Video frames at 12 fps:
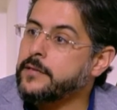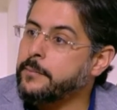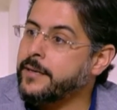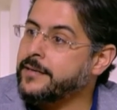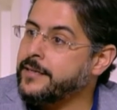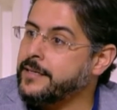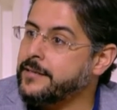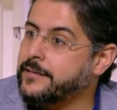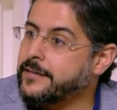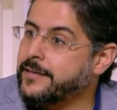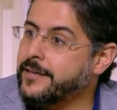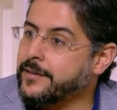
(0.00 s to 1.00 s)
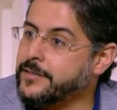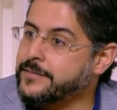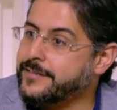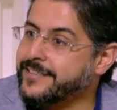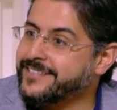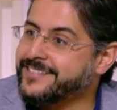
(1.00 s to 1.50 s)
طبعا الايه انا كنت
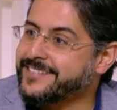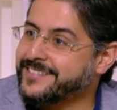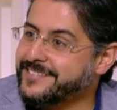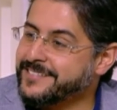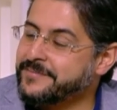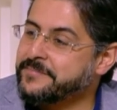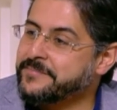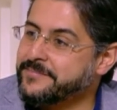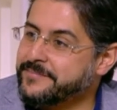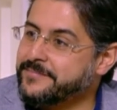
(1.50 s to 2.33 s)
لسه هسالك يعني هو